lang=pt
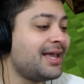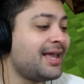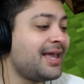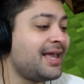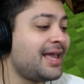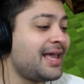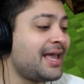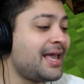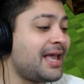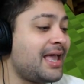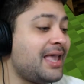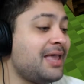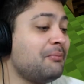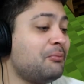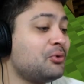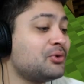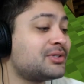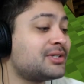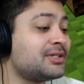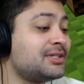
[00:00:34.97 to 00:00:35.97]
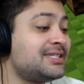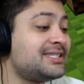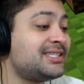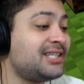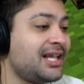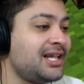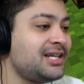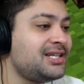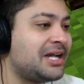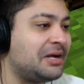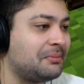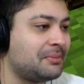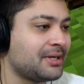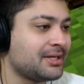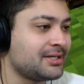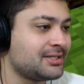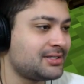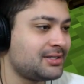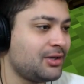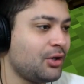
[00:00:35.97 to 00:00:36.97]
é, em busca de 100
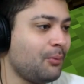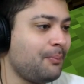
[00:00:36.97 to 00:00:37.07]
diamantes.